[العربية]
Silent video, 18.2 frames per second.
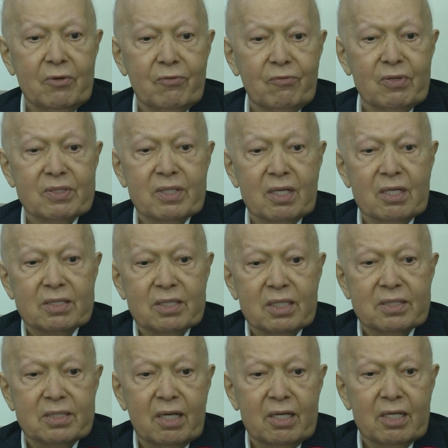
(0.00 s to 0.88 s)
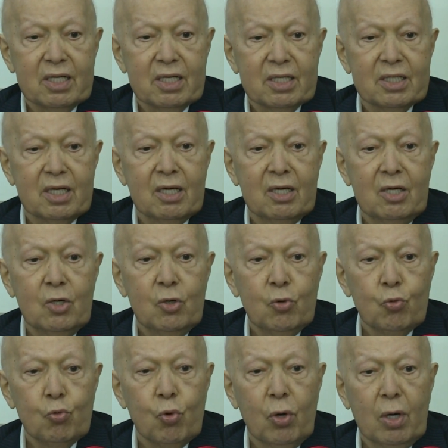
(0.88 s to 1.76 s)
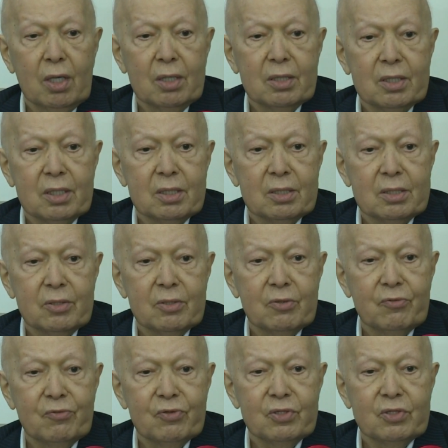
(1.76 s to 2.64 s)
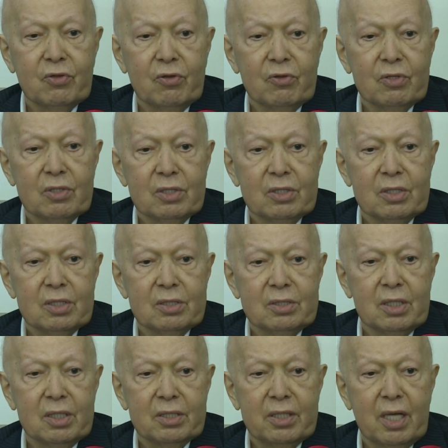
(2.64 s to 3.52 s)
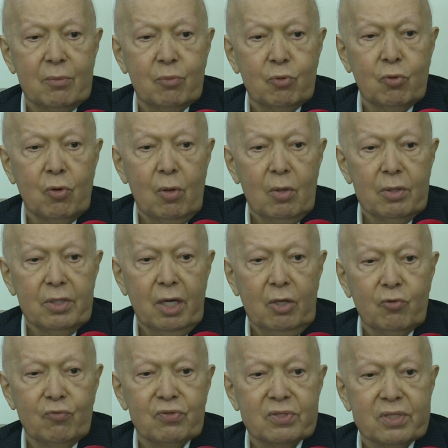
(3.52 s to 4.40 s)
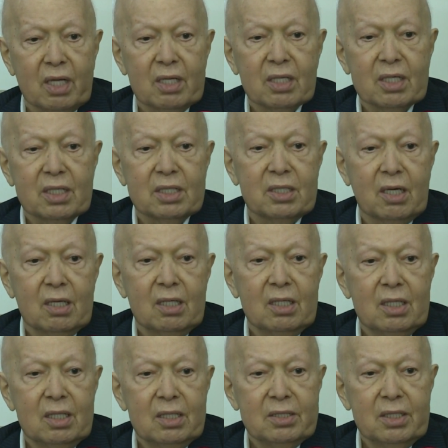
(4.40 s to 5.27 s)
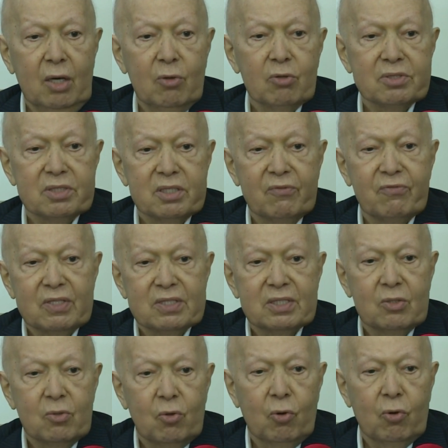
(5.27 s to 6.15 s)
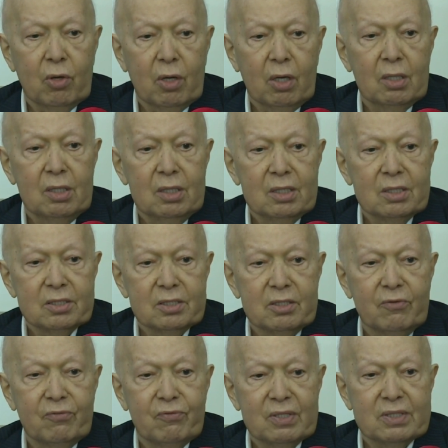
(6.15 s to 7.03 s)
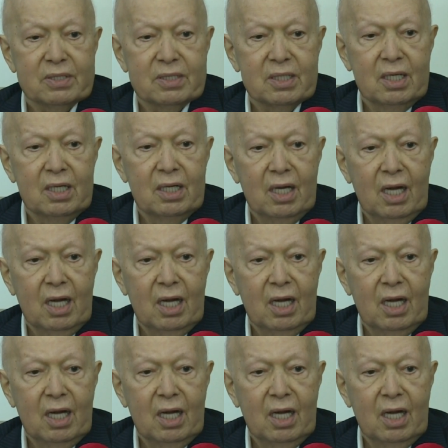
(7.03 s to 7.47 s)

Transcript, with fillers: فتره تاريخية ونذهب نحن في طريقنا نحو الضفة الأخرى ضفة